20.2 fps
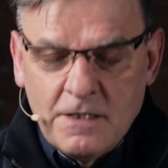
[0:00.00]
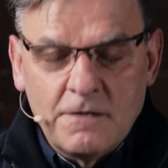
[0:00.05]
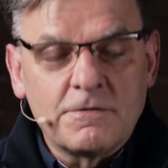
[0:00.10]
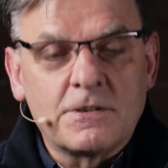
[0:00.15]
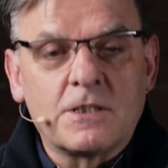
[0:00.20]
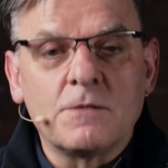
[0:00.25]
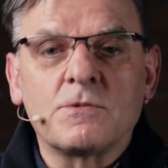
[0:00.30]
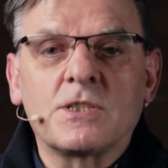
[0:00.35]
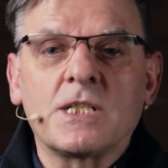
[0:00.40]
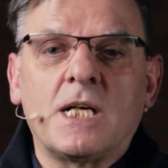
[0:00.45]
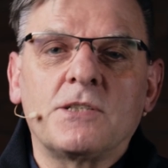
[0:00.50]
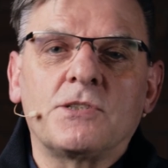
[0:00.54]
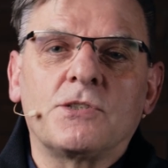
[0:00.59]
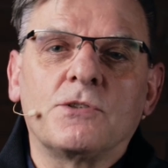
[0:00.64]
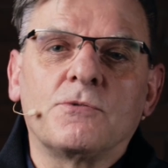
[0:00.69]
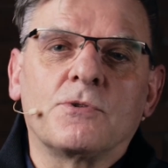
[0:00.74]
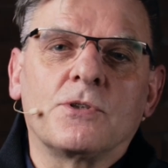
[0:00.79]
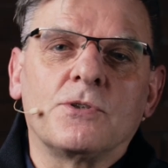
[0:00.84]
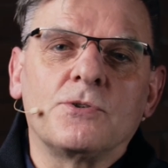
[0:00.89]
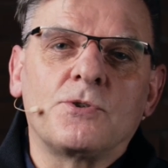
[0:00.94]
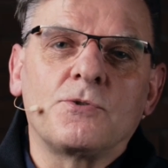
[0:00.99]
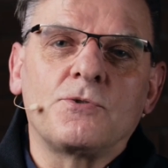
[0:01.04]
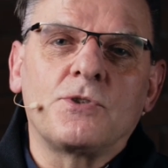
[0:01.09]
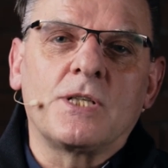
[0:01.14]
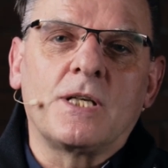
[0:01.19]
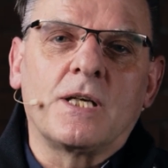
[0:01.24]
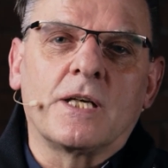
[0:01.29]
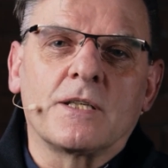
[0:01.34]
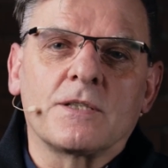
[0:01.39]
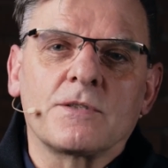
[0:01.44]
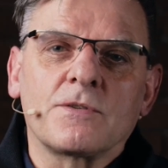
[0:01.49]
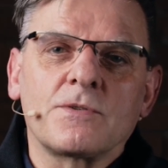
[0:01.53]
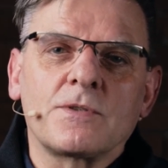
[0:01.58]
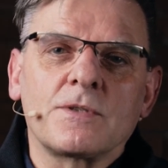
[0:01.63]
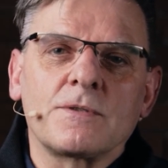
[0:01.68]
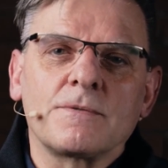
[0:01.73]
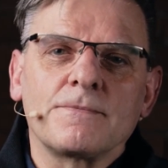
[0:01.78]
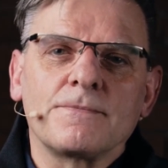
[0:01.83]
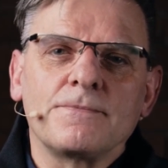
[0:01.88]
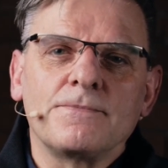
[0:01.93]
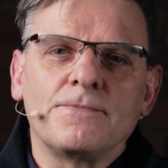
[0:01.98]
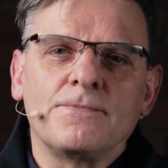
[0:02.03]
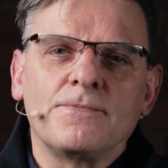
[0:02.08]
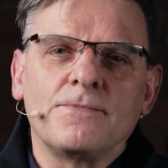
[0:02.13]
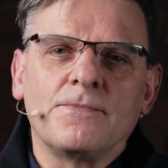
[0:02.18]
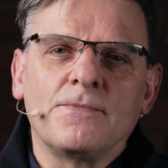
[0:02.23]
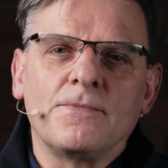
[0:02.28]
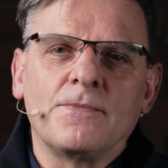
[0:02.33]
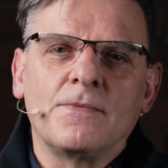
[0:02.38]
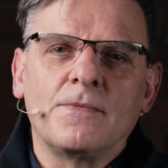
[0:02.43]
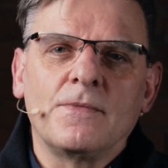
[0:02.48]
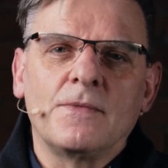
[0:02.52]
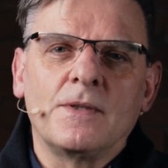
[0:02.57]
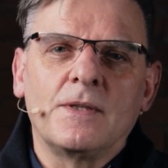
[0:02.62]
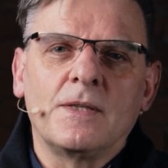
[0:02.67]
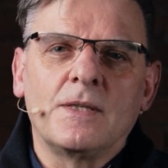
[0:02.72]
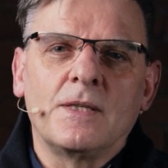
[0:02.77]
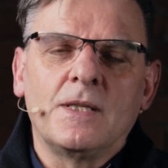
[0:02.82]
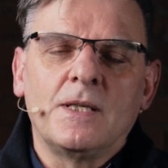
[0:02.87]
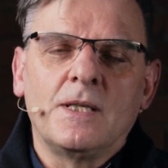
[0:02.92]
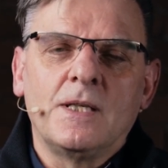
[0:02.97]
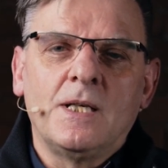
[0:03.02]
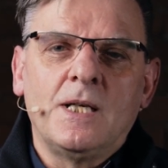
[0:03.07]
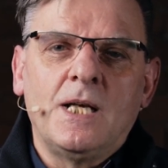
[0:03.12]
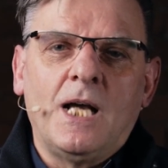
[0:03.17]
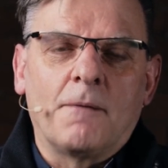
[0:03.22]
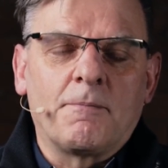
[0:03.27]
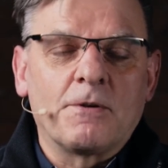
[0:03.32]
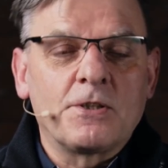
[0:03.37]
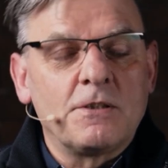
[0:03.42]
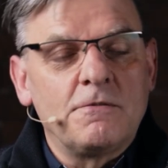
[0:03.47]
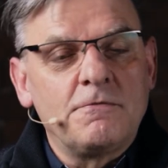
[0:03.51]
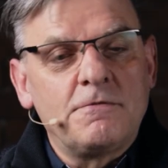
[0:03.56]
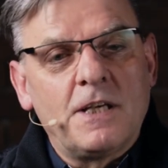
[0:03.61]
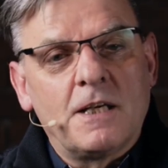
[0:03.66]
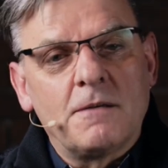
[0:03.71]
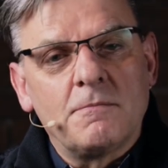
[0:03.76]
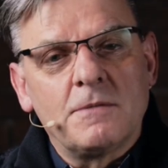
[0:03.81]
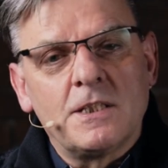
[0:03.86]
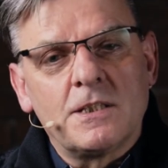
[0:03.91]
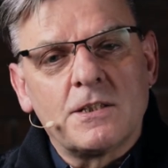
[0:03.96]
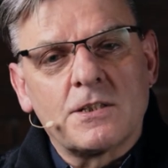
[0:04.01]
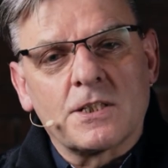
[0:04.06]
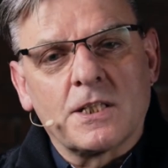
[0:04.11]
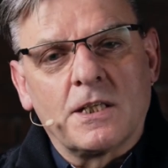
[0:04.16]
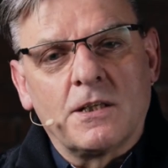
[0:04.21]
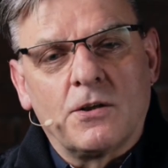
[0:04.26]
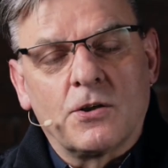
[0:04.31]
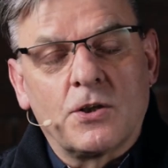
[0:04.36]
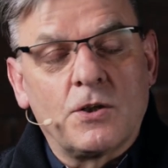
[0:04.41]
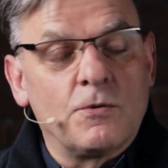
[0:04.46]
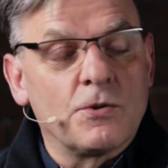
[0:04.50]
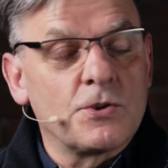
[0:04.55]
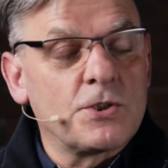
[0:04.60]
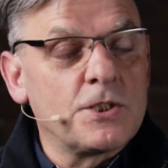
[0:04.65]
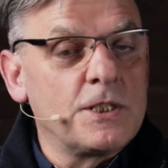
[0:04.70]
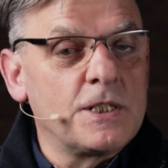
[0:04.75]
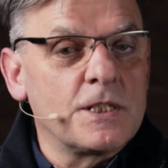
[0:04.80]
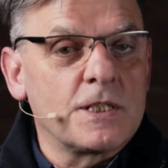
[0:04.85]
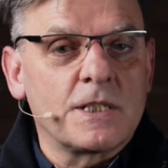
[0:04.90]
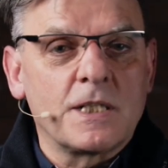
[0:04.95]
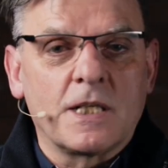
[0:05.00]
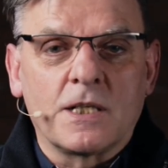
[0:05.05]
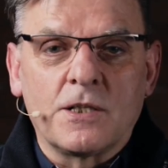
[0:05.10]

W tym czasie urodził się Jezus. A potem wiemy, że około 30